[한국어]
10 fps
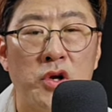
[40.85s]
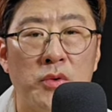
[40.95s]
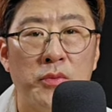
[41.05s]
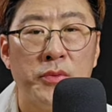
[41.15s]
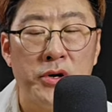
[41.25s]

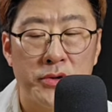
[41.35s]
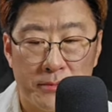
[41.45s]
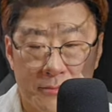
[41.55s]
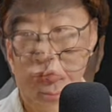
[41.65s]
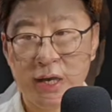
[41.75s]

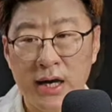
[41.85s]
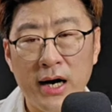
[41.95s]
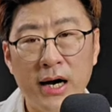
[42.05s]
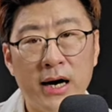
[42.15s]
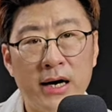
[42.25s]
드려보면
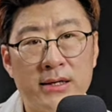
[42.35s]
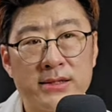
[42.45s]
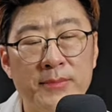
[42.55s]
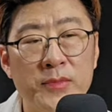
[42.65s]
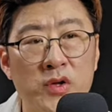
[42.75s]
우리가
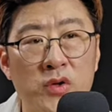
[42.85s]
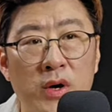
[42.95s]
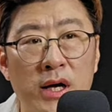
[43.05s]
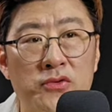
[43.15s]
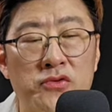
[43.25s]
3년
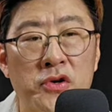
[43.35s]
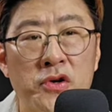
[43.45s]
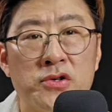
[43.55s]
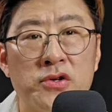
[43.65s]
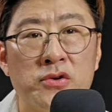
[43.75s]
동안
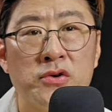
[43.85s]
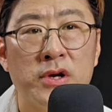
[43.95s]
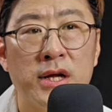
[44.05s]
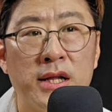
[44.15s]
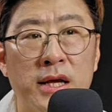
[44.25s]
윤석열
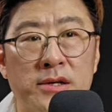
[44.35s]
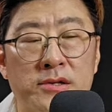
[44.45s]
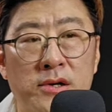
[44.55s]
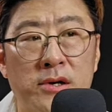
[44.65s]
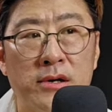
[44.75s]
정권에
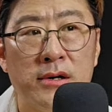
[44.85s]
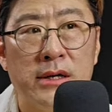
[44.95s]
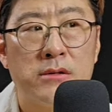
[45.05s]
대해서